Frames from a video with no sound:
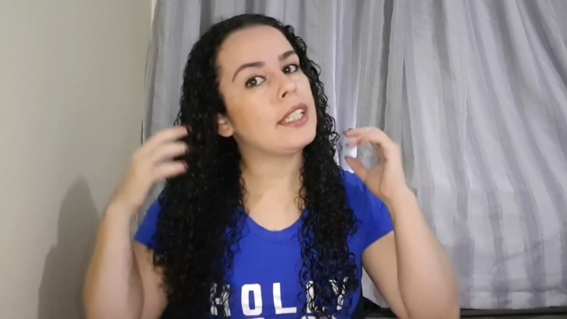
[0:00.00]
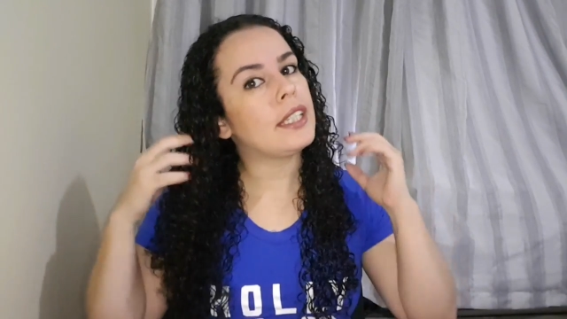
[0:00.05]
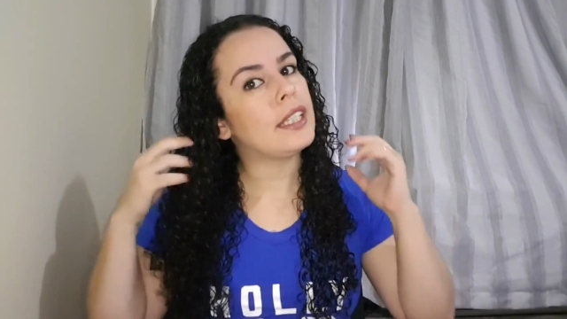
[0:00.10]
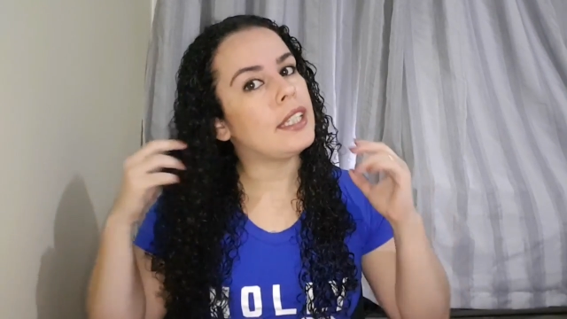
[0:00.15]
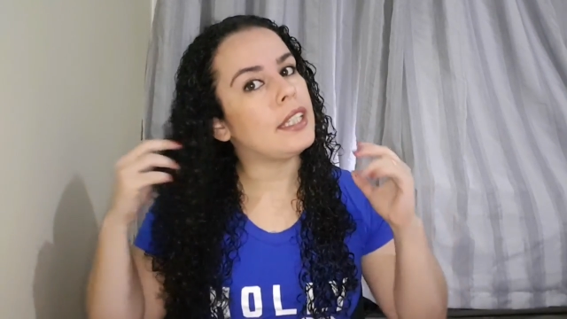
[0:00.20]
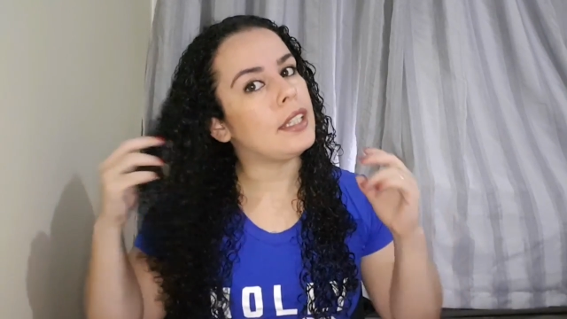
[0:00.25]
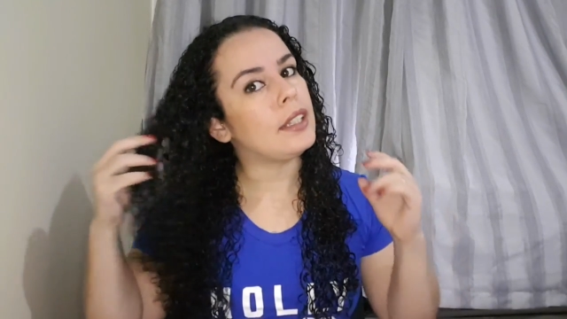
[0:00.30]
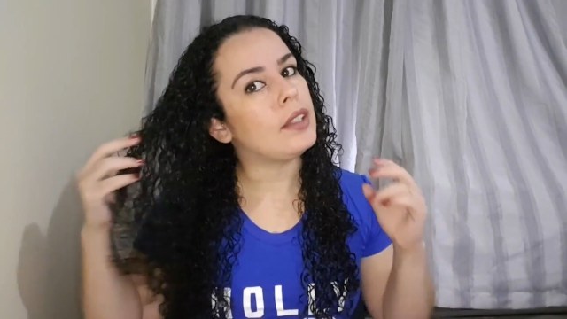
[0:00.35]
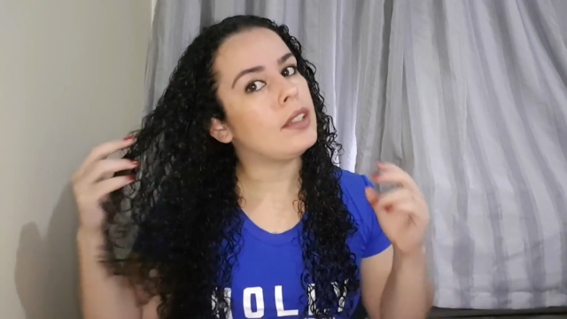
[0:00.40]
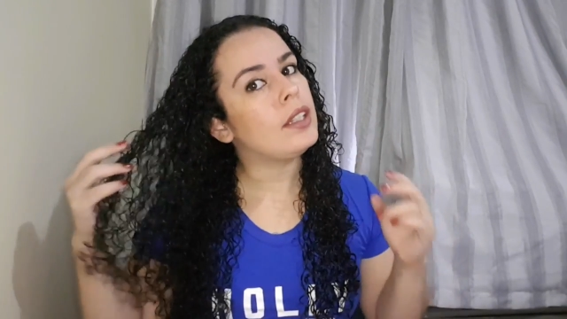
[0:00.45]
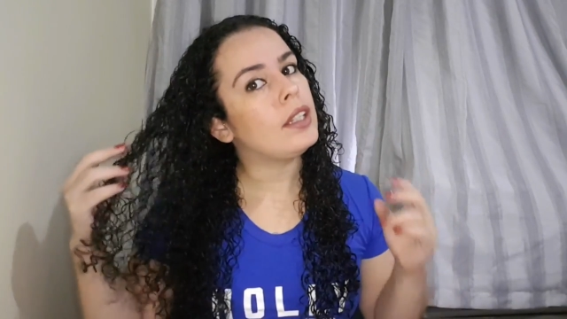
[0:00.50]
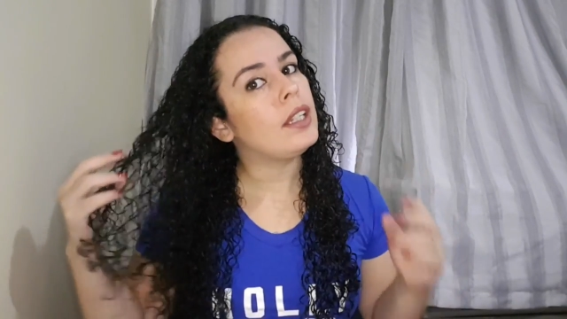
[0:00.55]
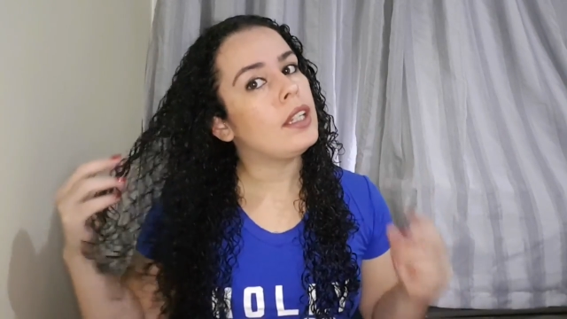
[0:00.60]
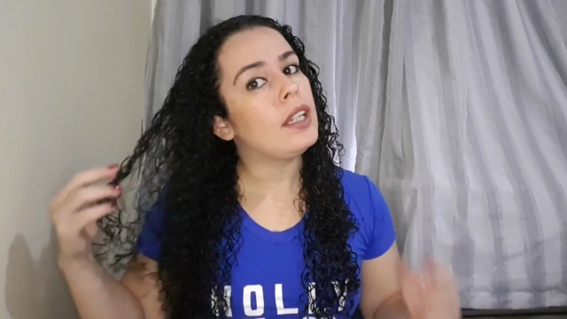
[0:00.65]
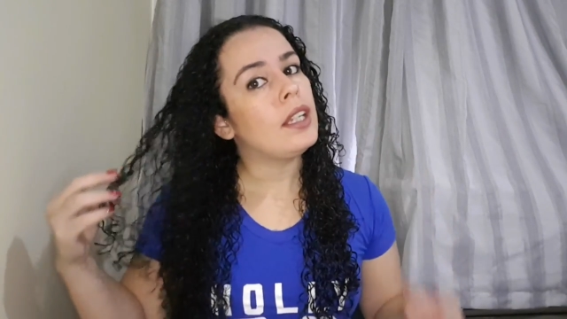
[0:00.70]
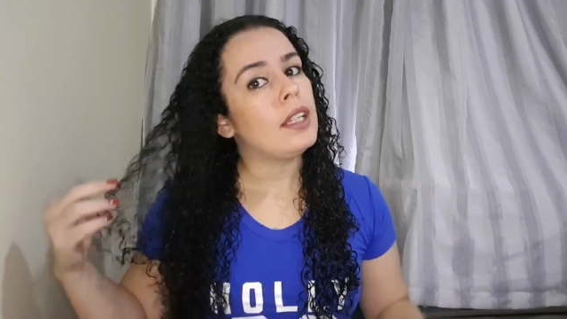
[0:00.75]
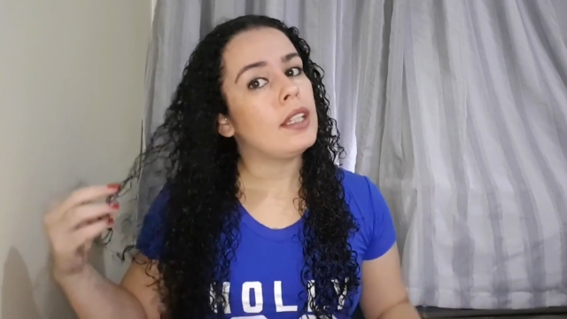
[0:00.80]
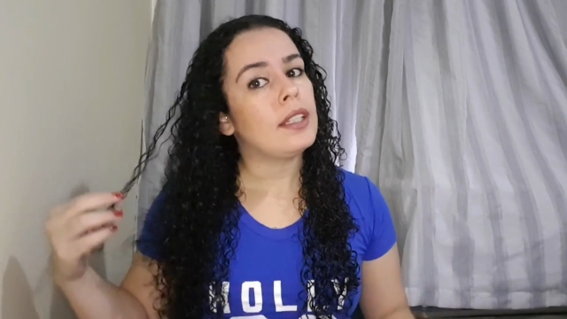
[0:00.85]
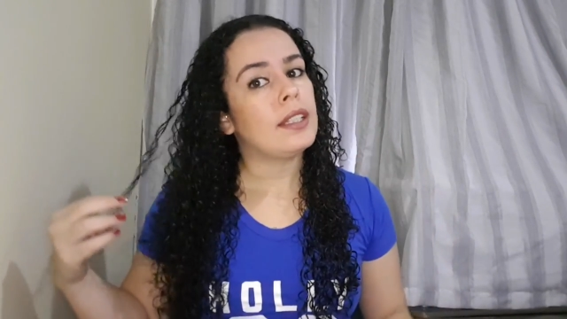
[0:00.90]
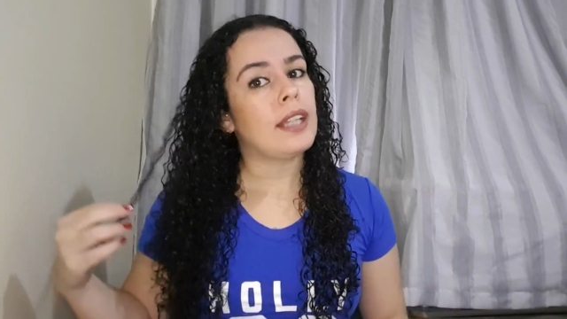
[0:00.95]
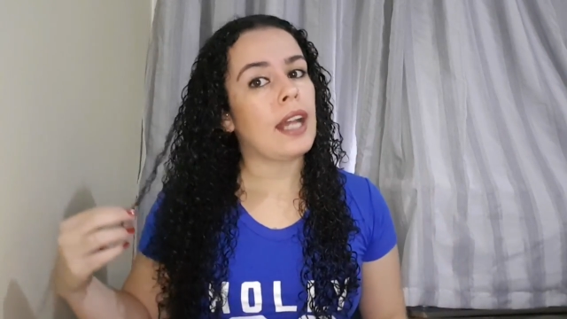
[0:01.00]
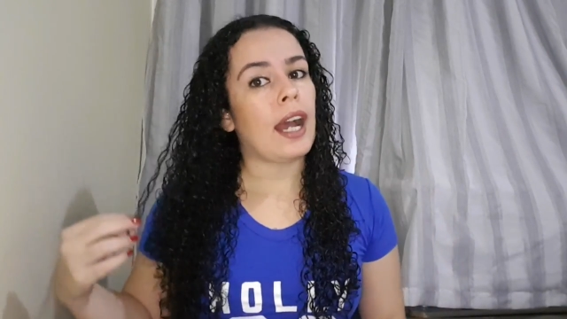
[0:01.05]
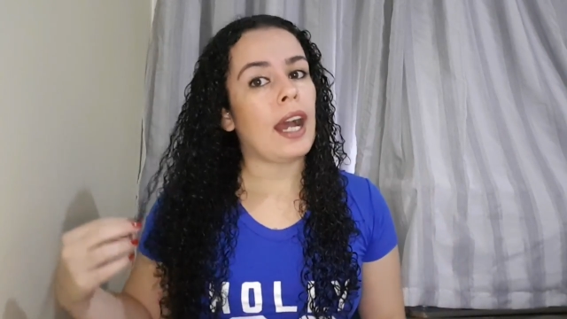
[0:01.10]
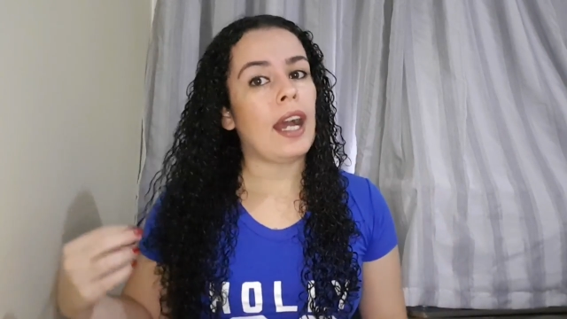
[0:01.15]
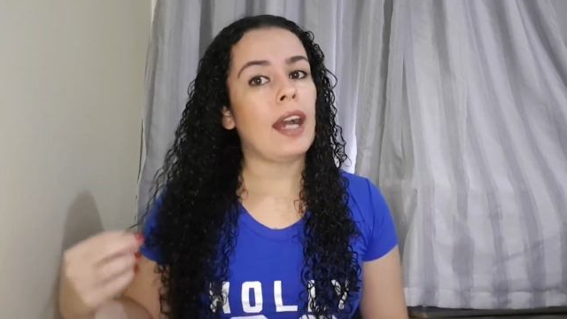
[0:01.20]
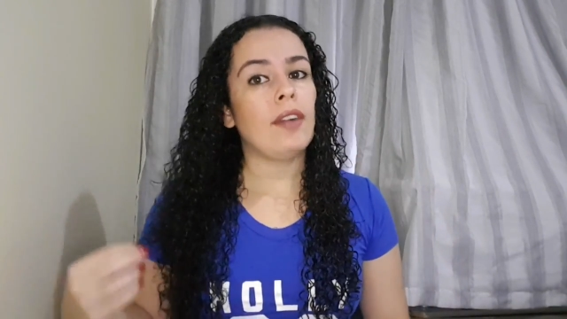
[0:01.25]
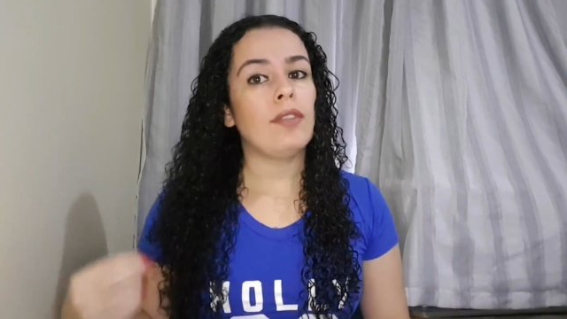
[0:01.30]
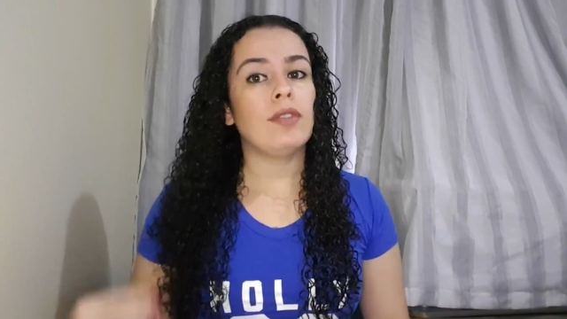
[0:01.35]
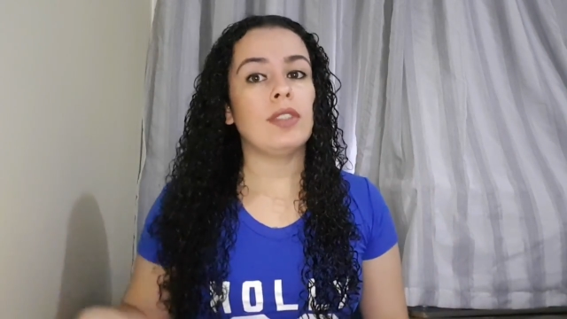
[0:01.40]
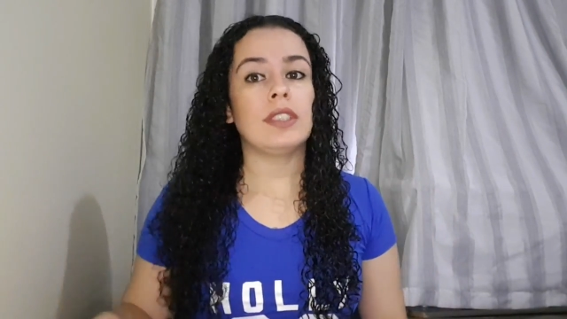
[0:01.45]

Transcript: aqui, tá?